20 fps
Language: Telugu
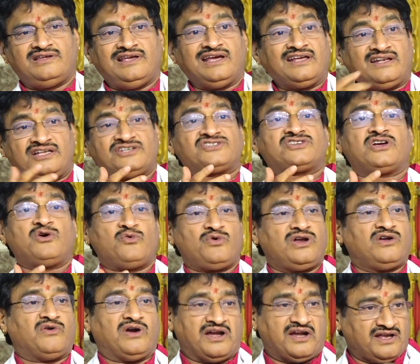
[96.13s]
ఎగ్నెస్ట్గా
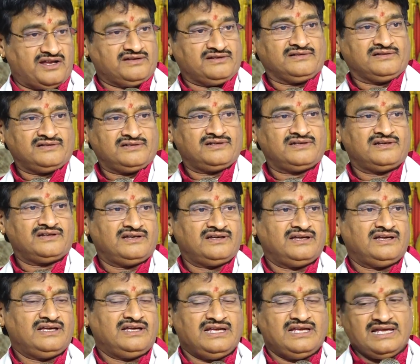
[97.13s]
ఉండేవాడిని
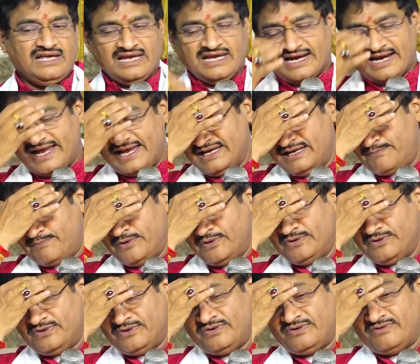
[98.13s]
కానీ
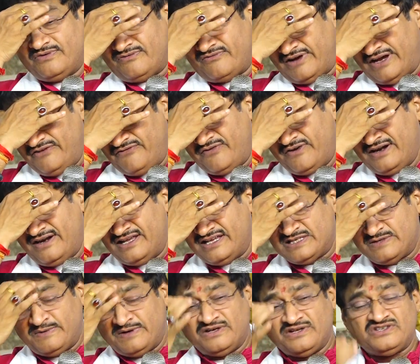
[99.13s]
ఇప్పుడు వైఫ్ అండ్
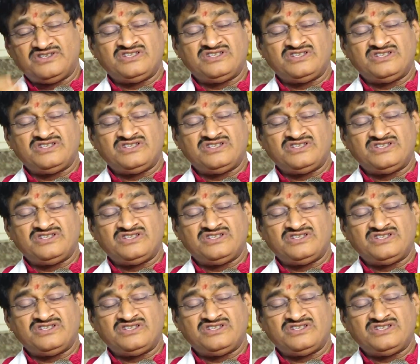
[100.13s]
హస్బెండ్